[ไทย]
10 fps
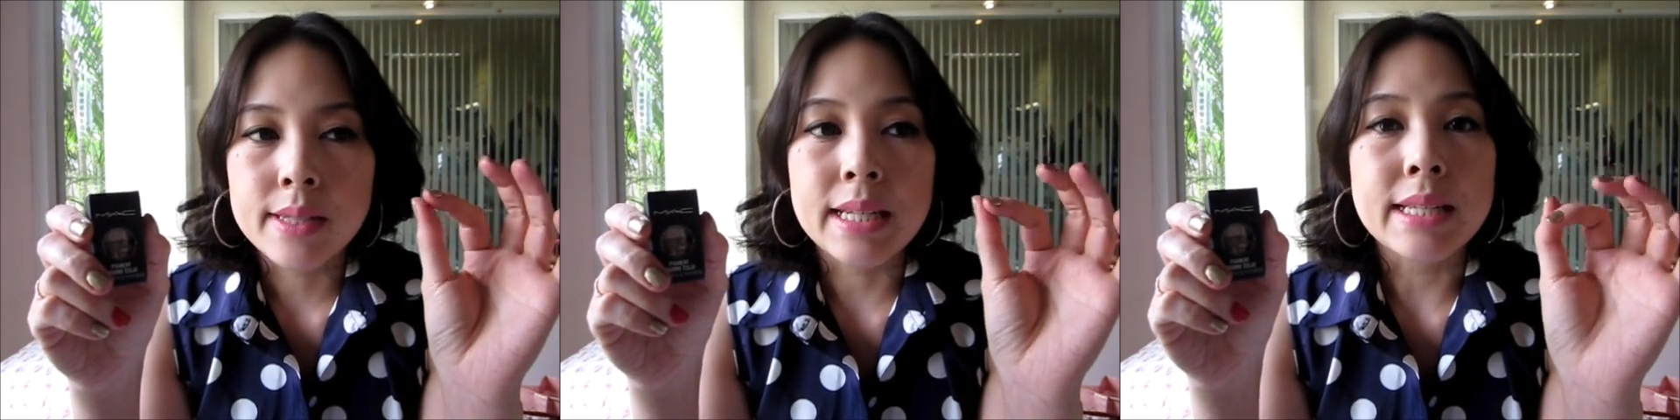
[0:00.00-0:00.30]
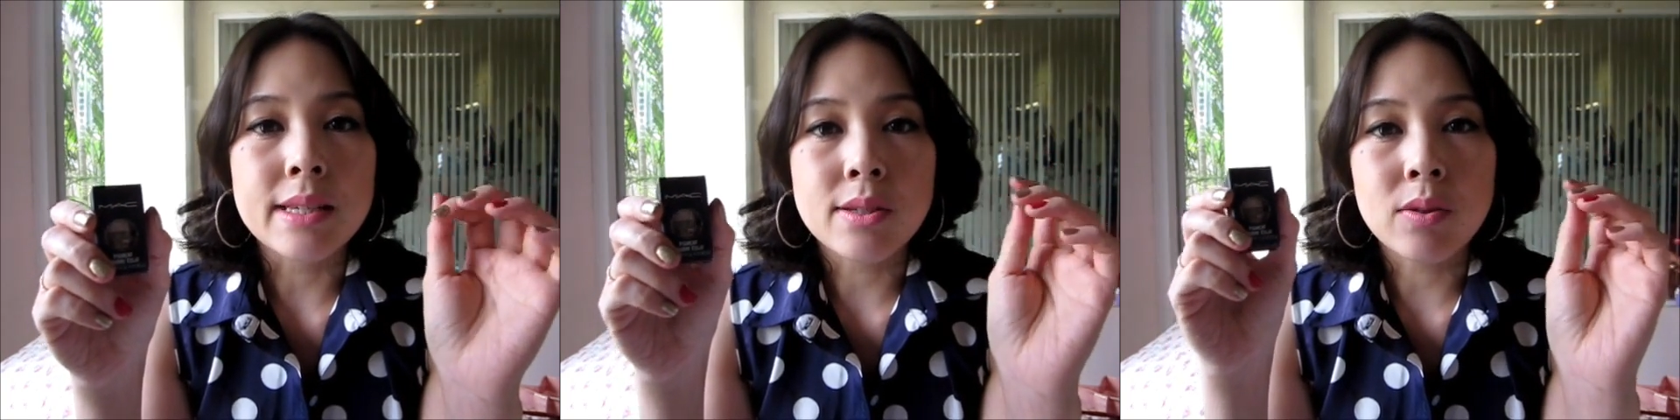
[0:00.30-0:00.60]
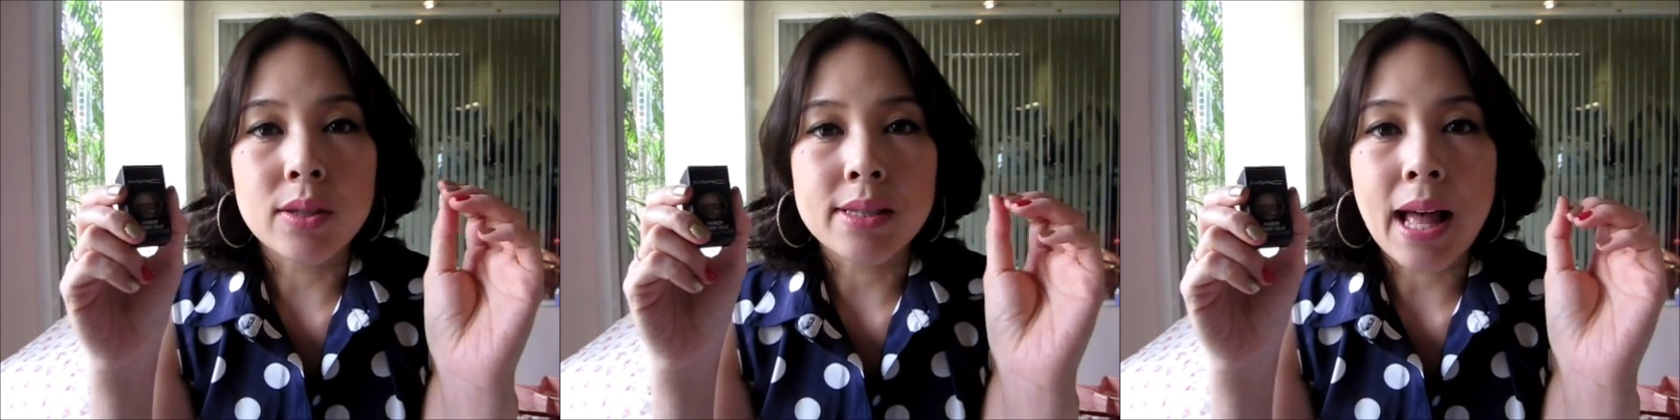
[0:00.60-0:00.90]
สีจะส
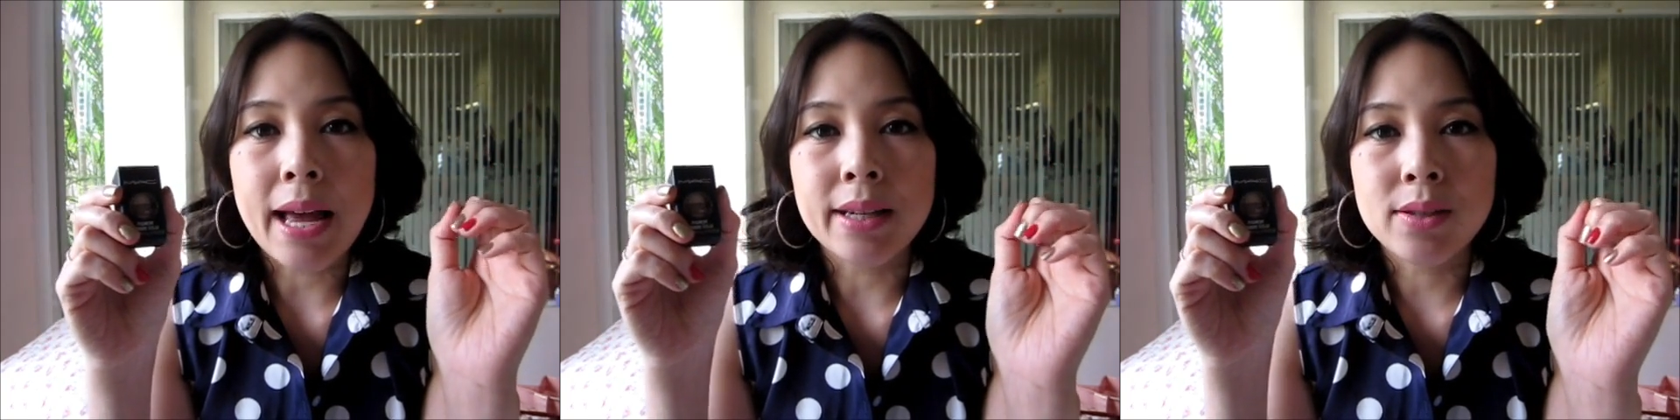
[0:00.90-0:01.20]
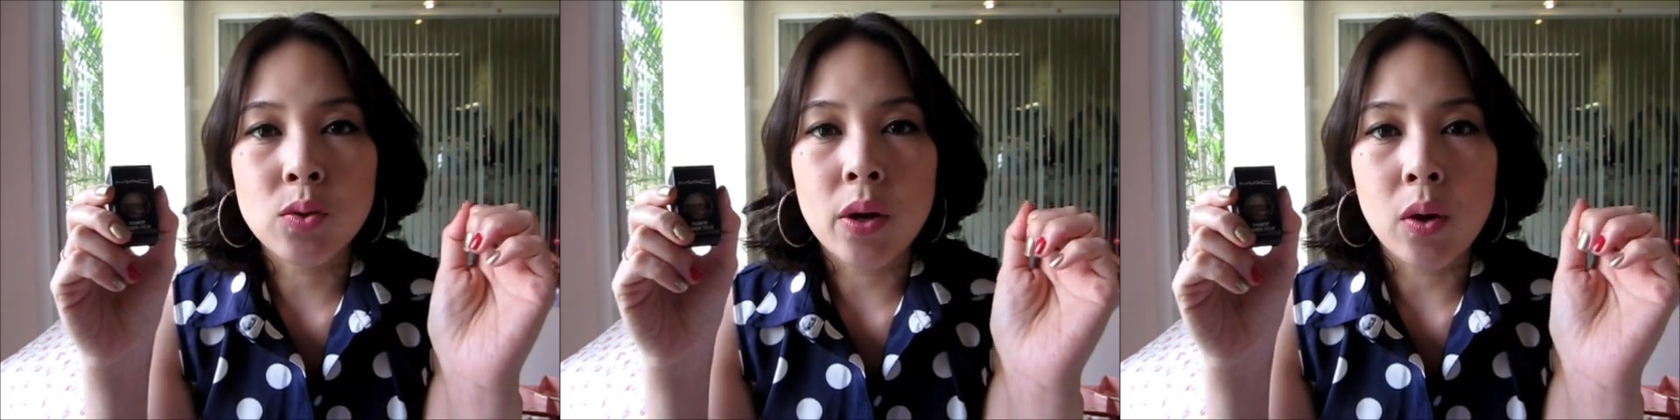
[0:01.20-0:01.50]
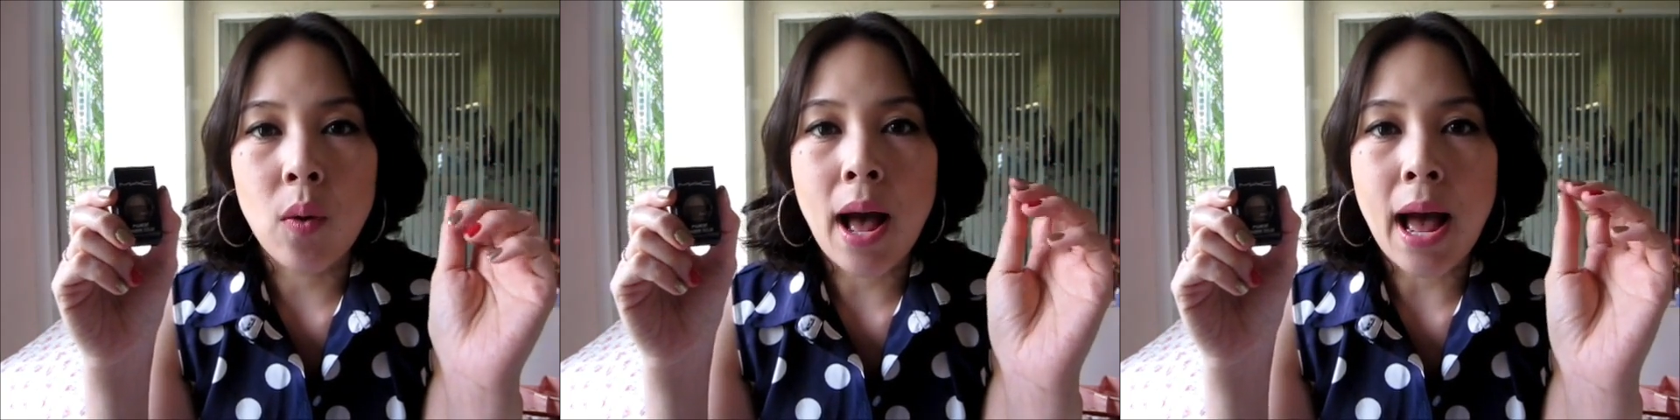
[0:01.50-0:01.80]
ดใสสวย
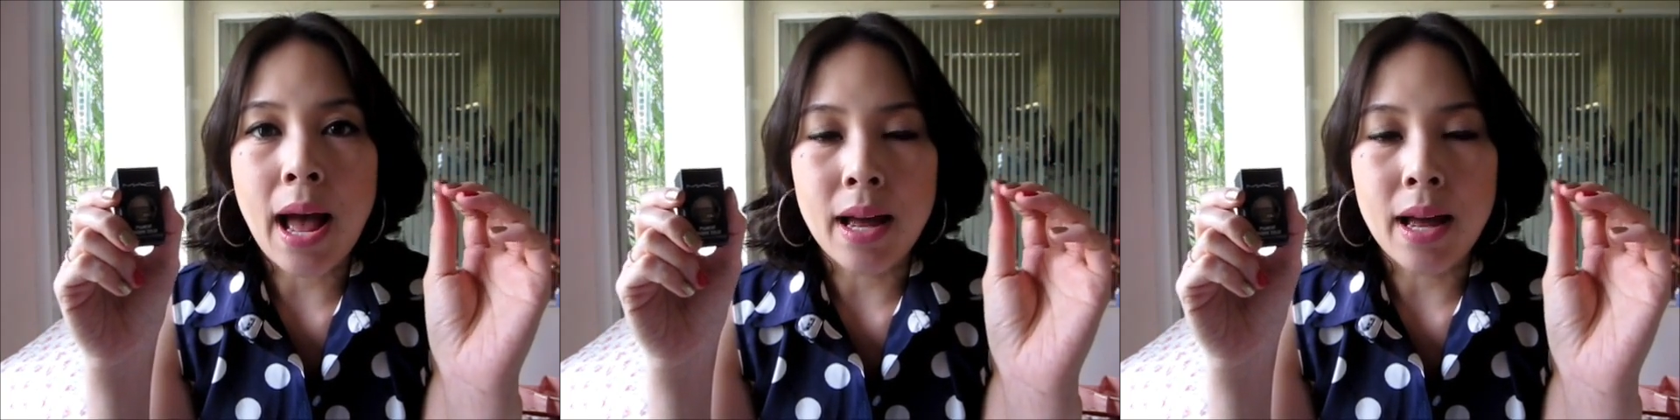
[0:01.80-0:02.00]
กว่า